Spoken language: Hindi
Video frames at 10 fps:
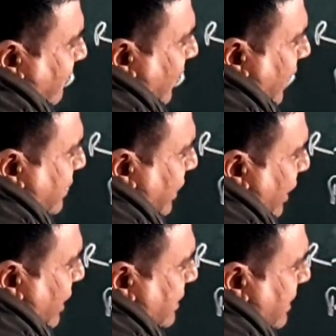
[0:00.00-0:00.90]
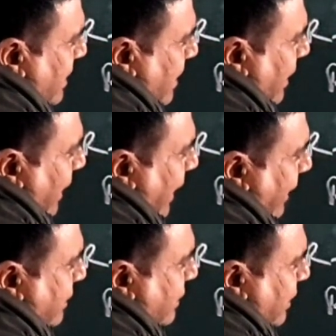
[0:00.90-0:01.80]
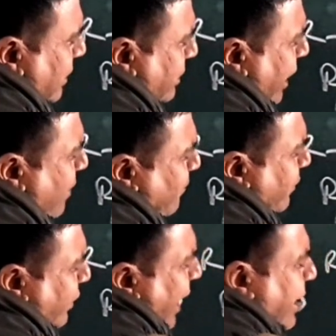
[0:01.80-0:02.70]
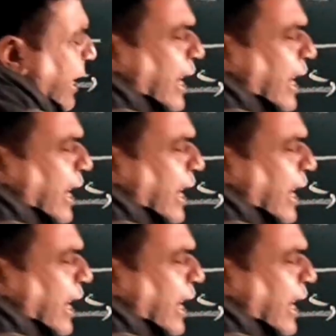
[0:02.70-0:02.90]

प्लस ए जी एक्स सेम ट्रेंड